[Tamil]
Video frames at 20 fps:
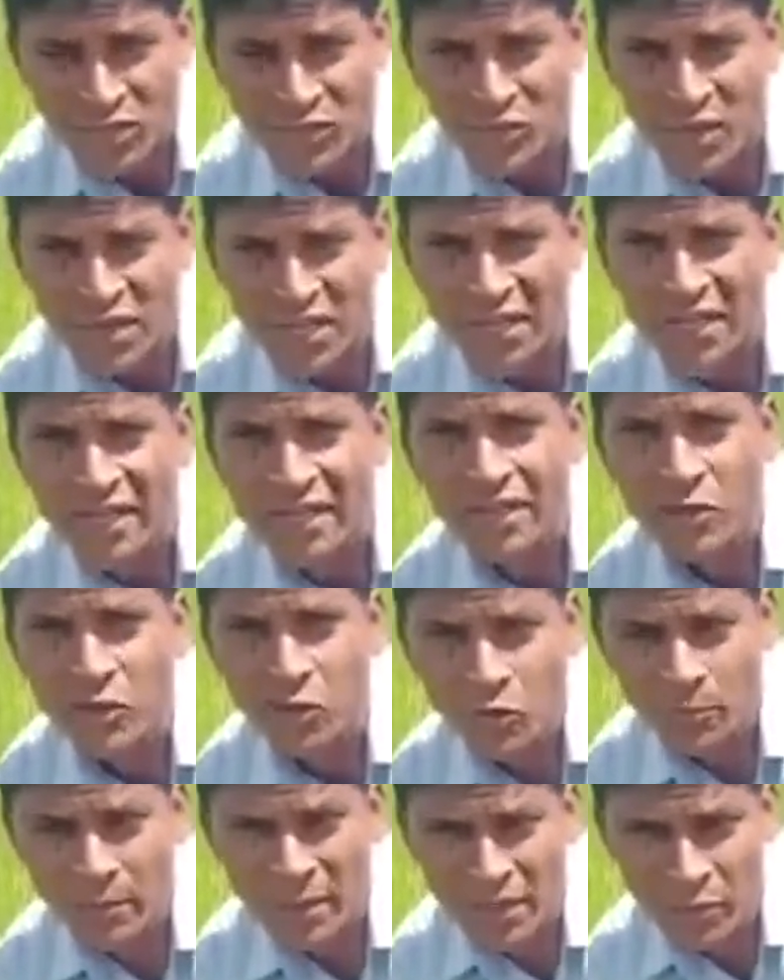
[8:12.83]
விவசாய
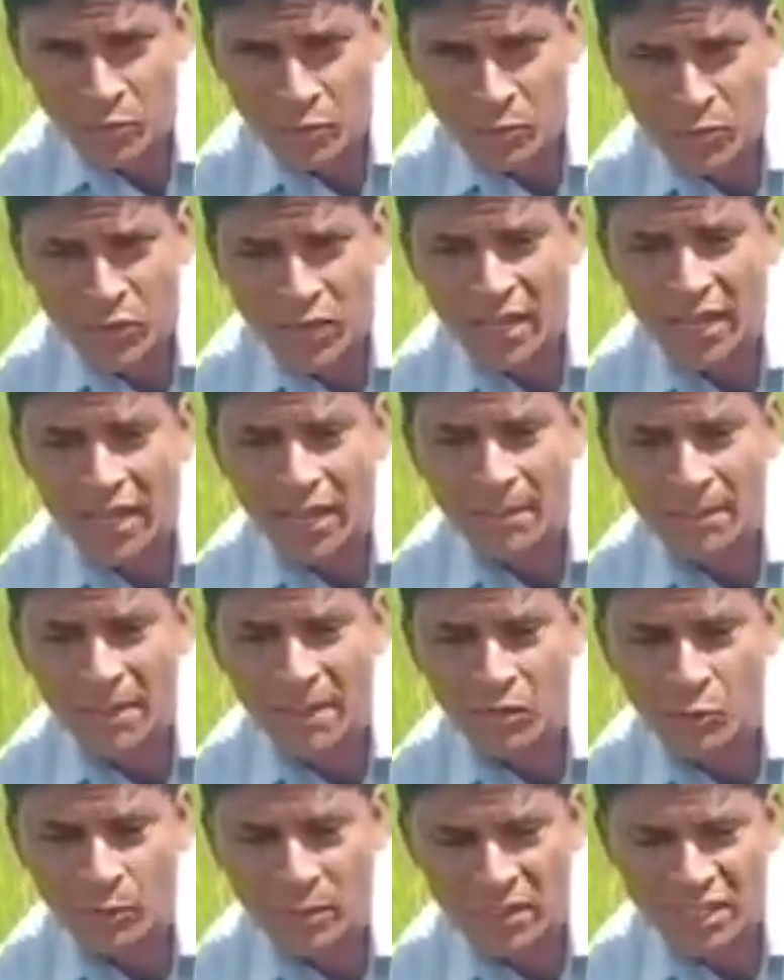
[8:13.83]
போதனாசிரியரை தொடர்பு
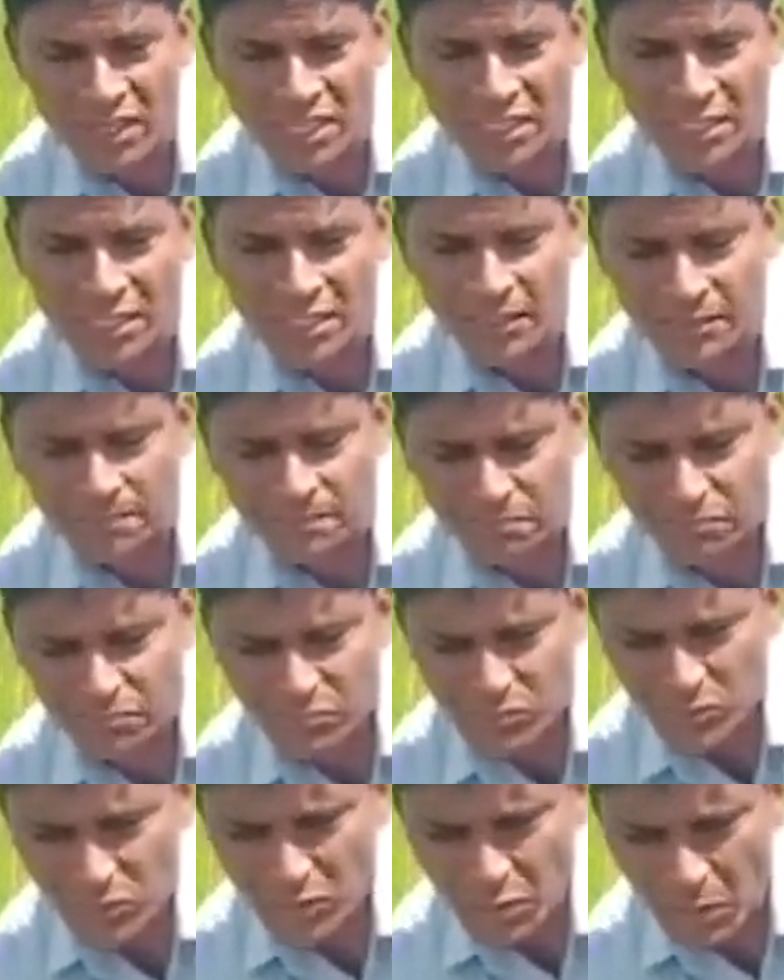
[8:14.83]
கொண்டு சரியான
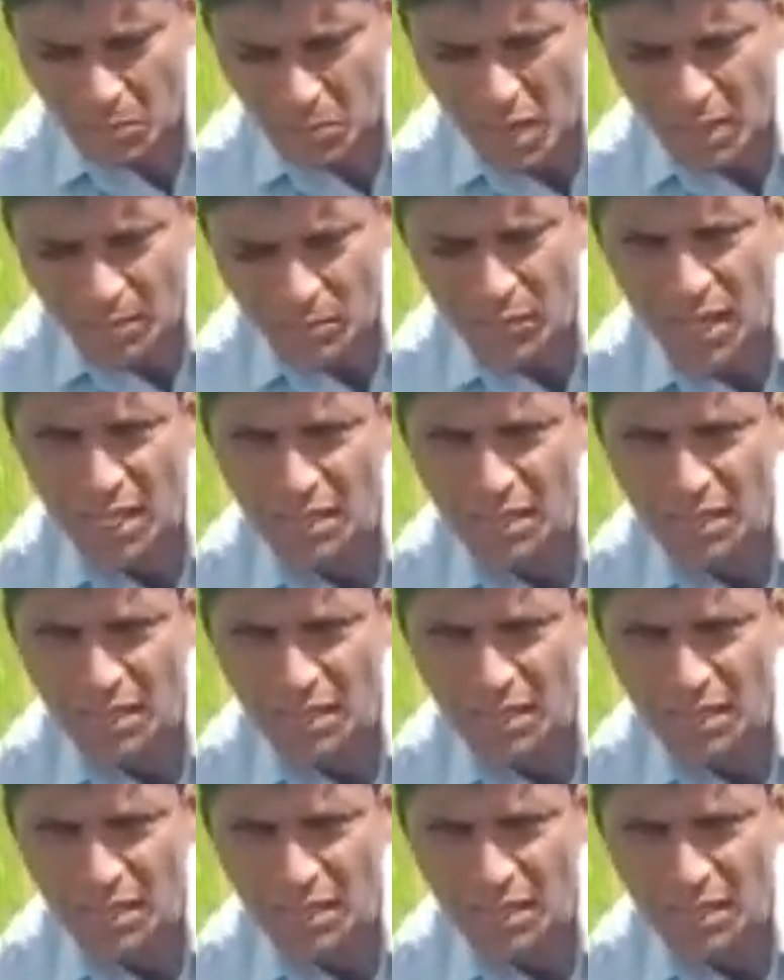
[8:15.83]
வழிகாட்டல்களை